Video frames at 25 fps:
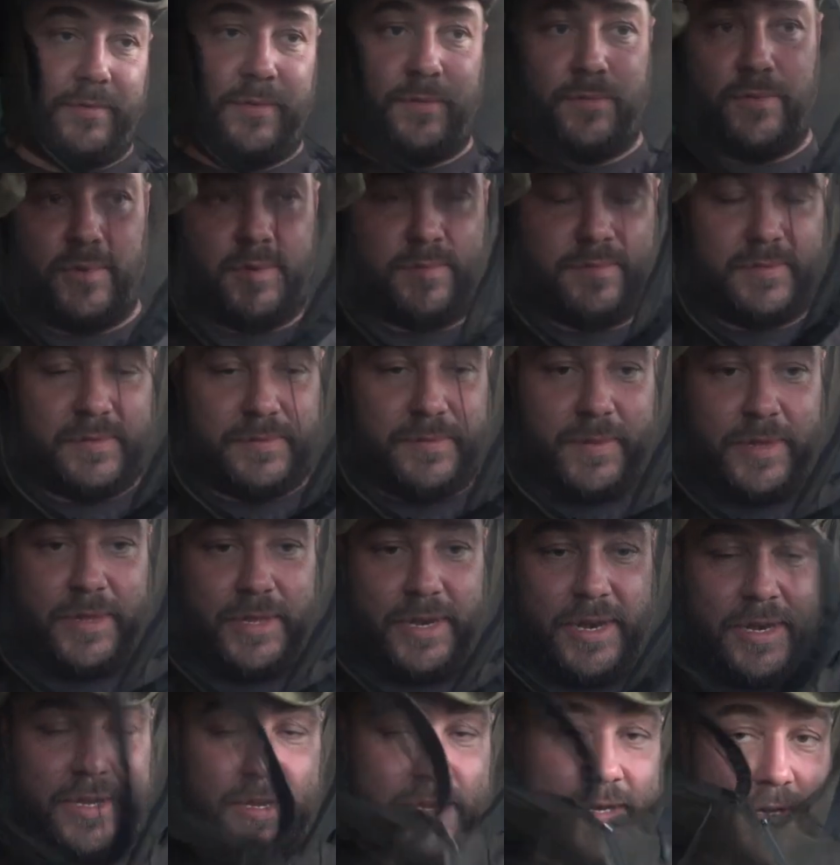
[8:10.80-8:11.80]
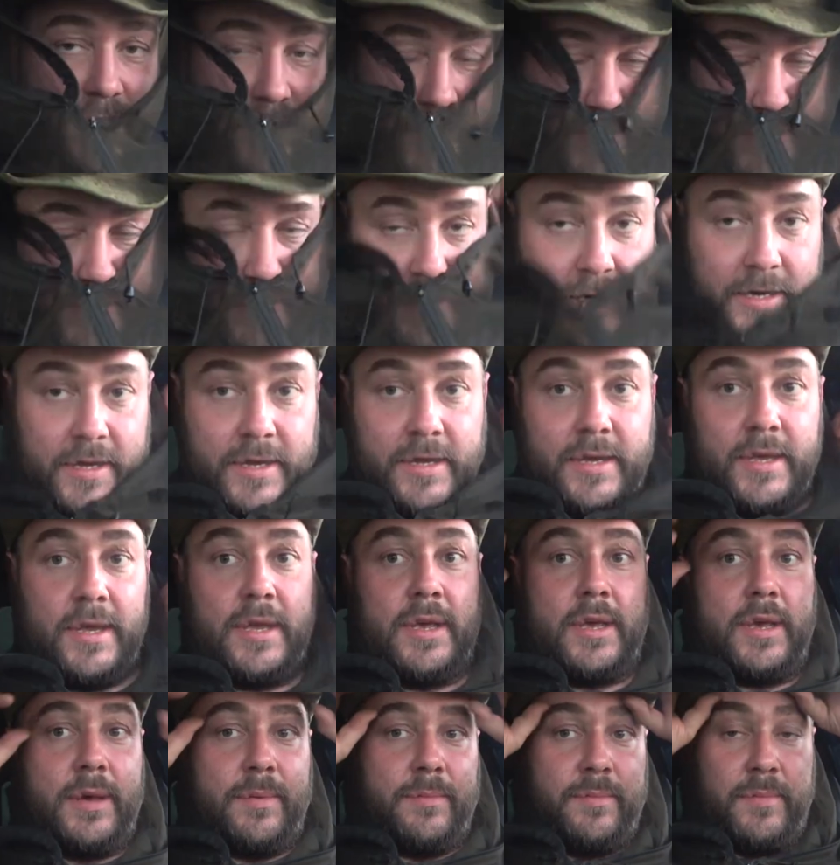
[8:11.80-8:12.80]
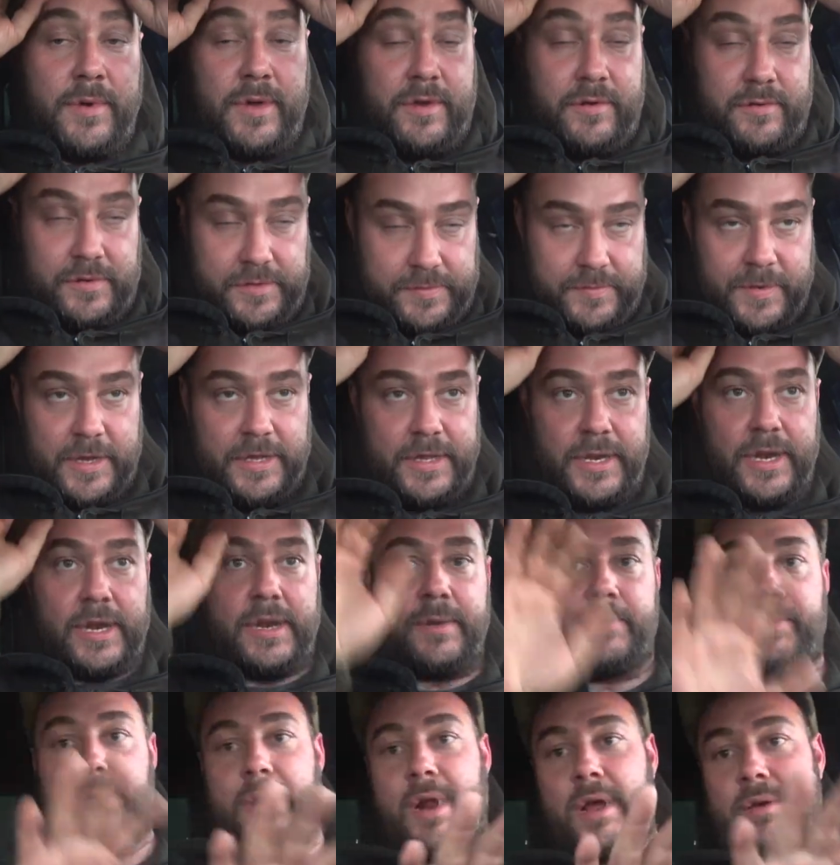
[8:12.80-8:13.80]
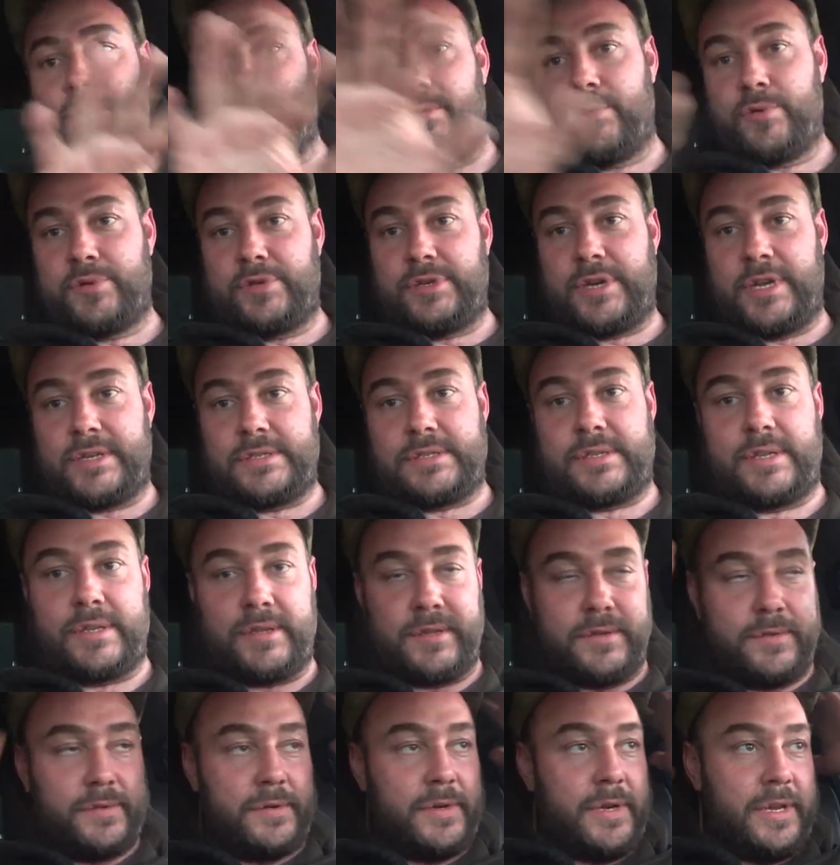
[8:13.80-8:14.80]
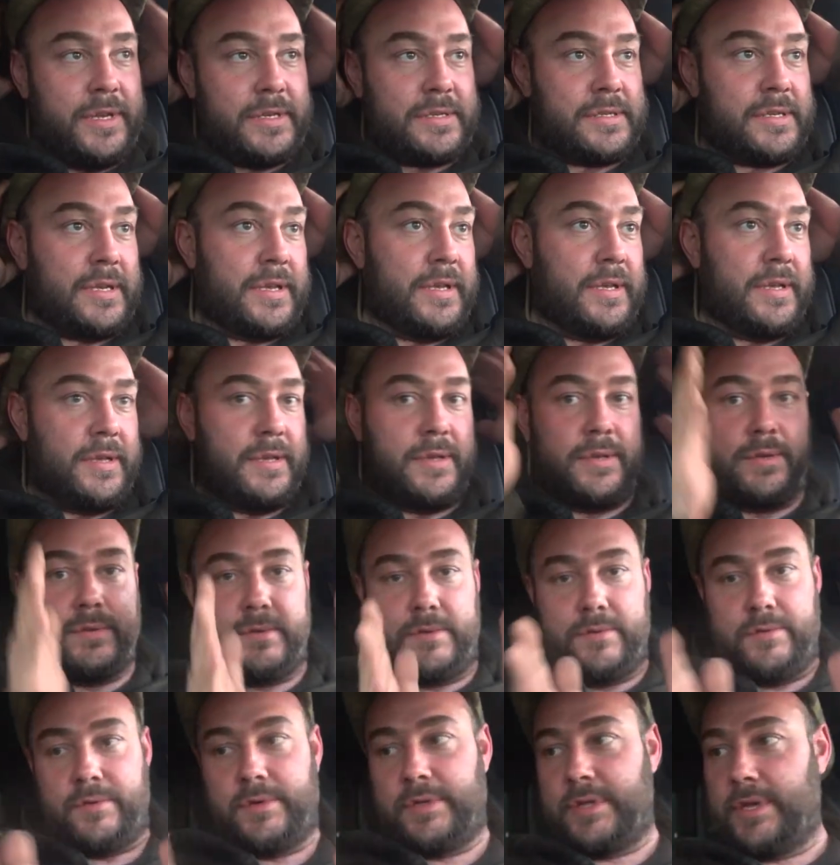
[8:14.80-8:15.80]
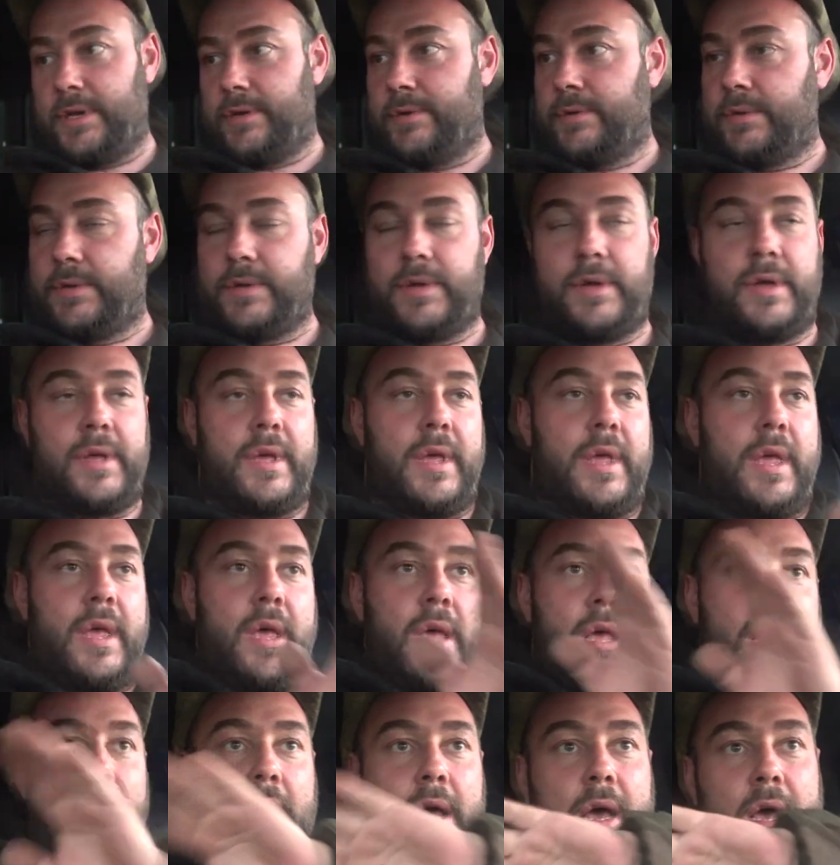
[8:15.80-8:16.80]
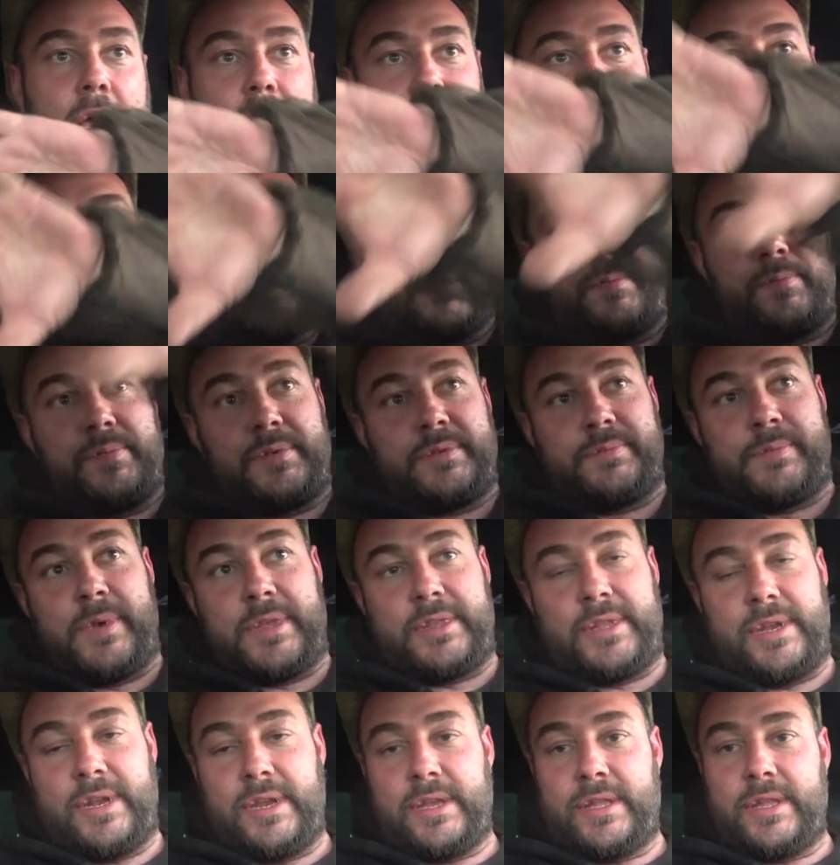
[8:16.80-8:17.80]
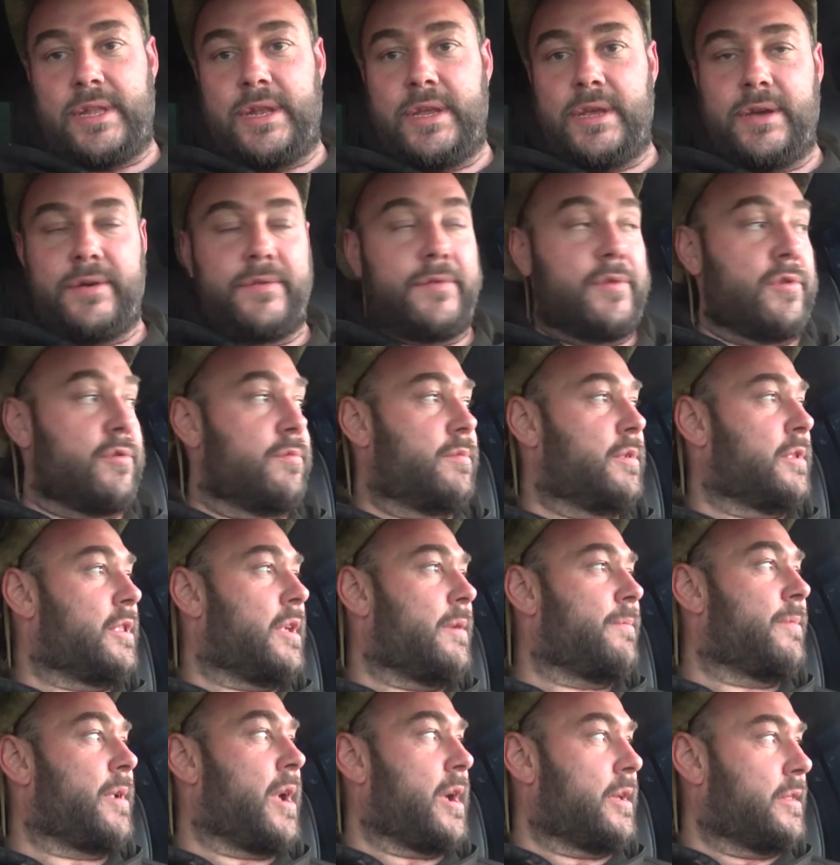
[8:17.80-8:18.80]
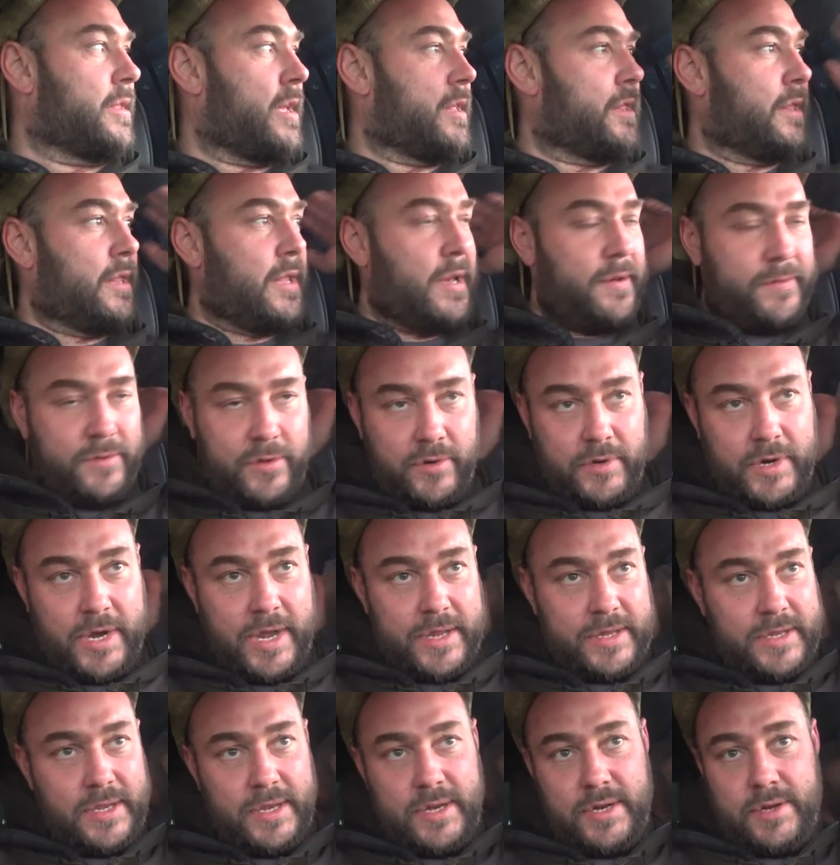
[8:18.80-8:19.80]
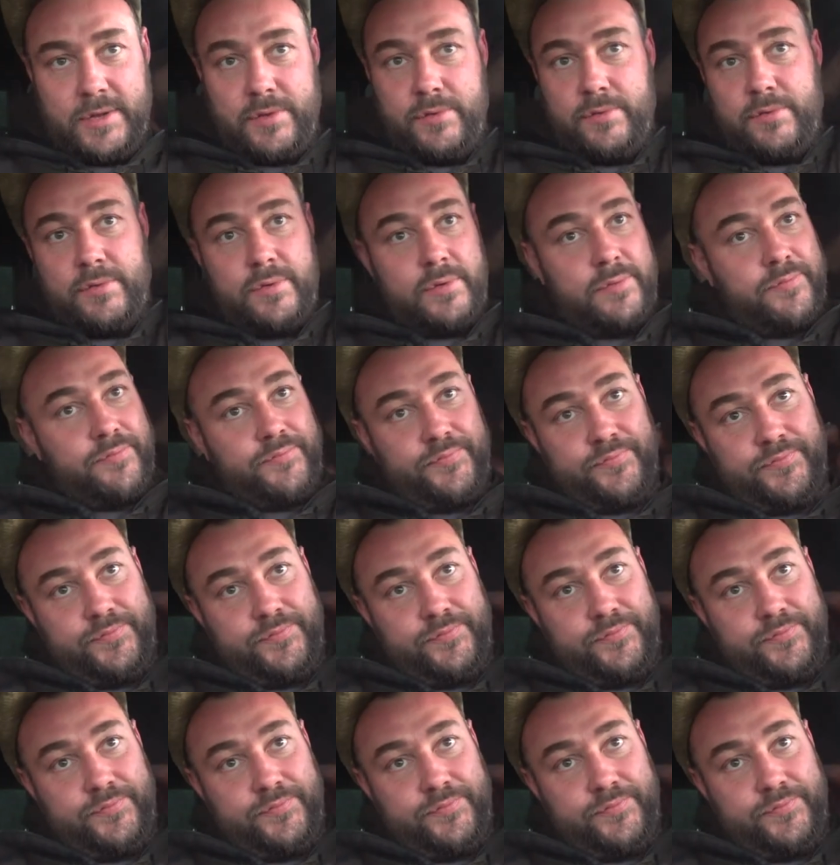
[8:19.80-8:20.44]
мы будем смотреть... Мы его смотрели правую часть этого леса ну вот так вот, а нужно посмотреть левую. Мы там когда-то давно ходили, но...